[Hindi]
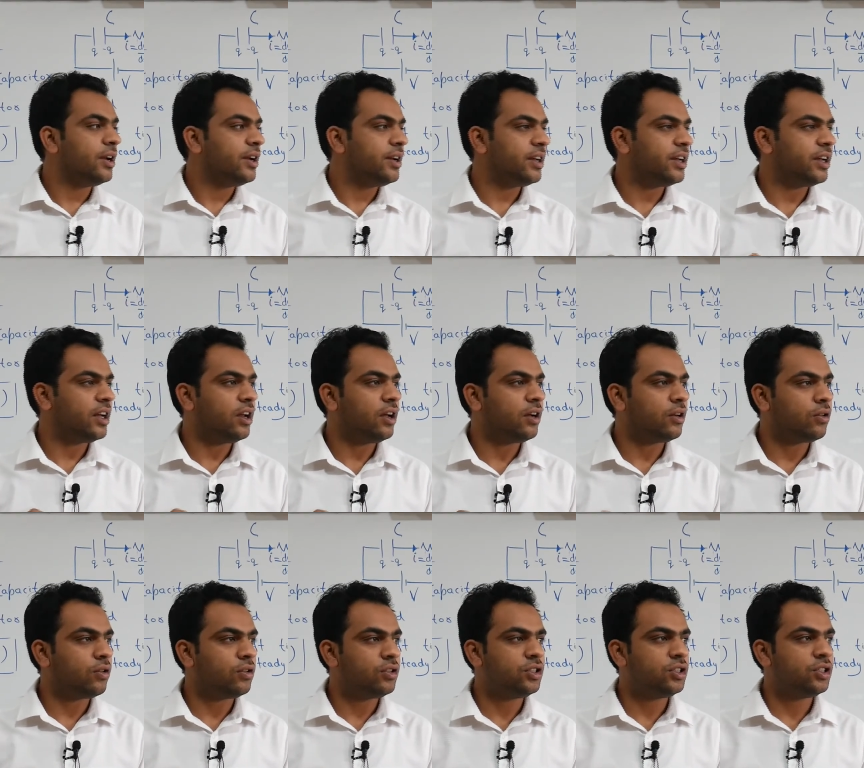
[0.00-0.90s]
ठीक है ना
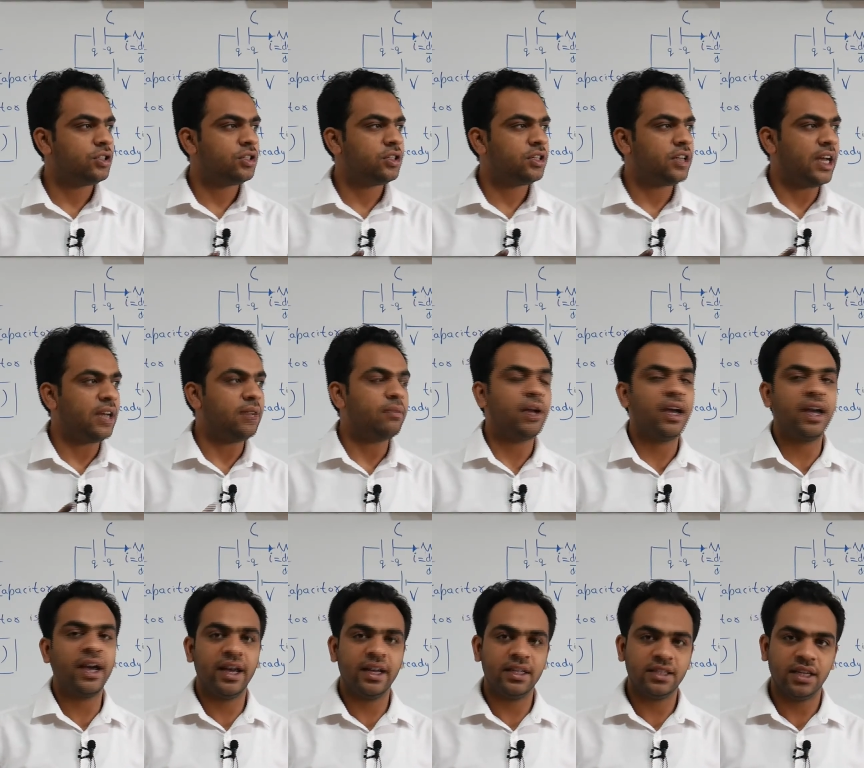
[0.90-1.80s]
कुछ टाइम
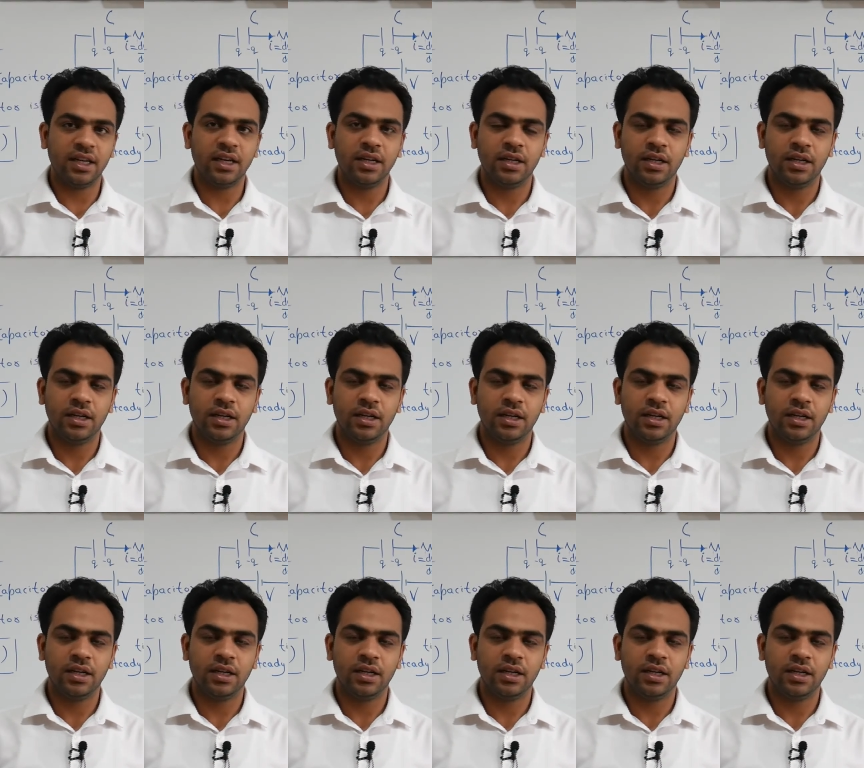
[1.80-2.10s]
आया ऐसा